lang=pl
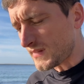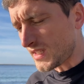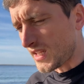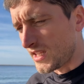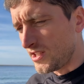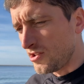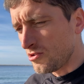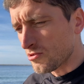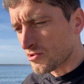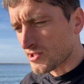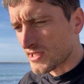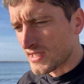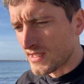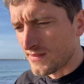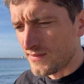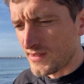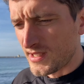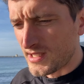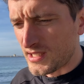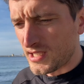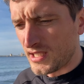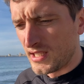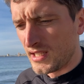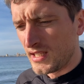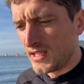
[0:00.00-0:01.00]
I już
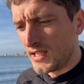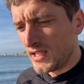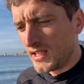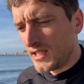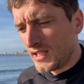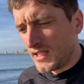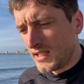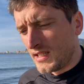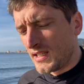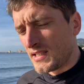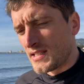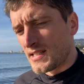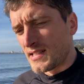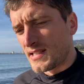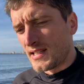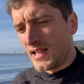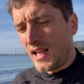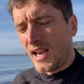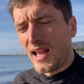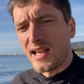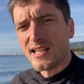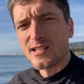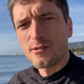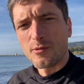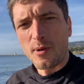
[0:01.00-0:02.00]
nawet
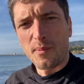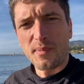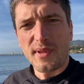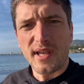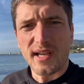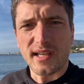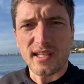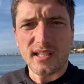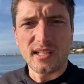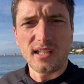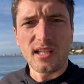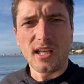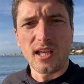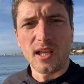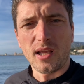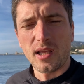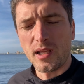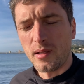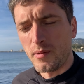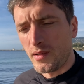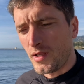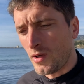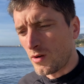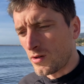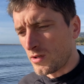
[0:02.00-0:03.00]
znalazłem taki
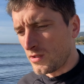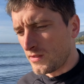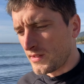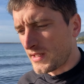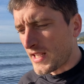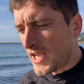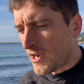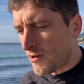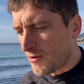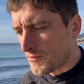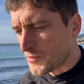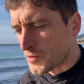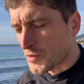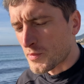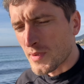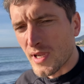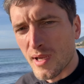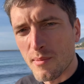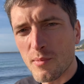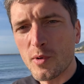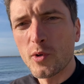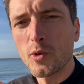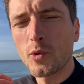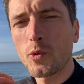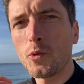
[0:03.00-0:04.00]
i oglądałem, już
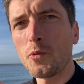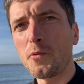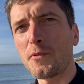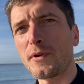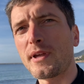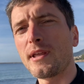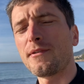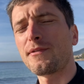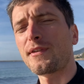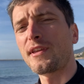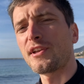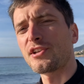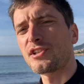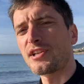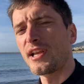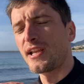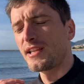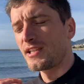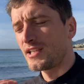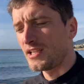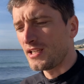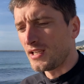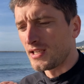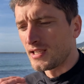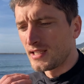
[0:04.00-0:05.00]
miałem gotówkę w
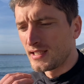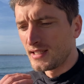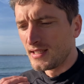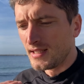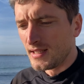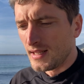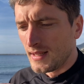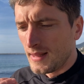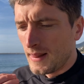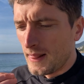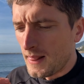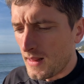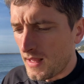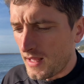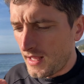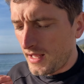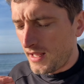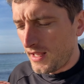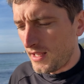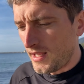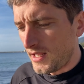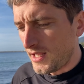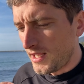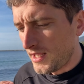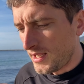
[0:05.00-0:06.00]
kieszeni
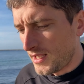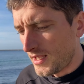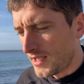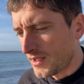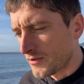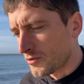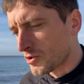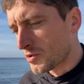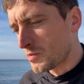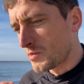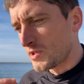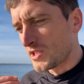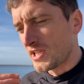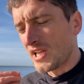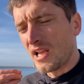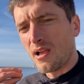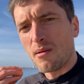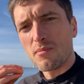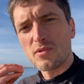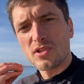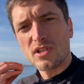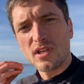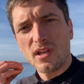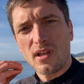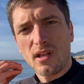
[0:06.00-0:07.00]
E, już
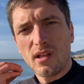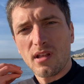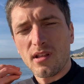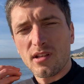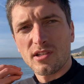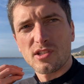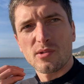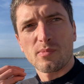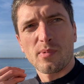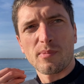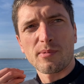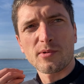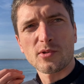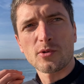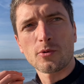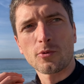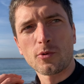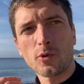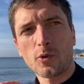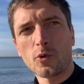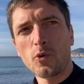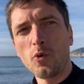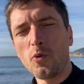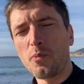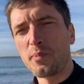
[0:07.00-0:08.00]
myślałem, że, że po prostu
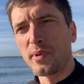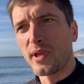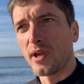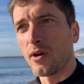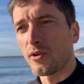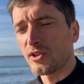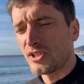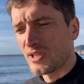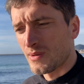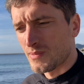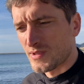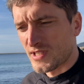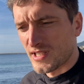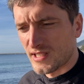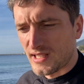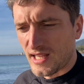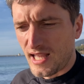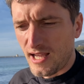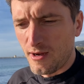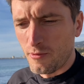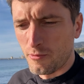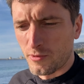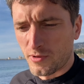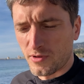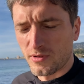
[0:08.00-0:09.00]
to kupię, 800
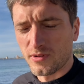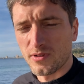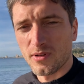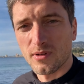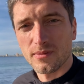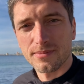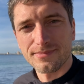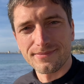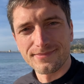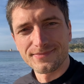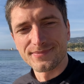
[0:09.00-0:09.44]
euro, no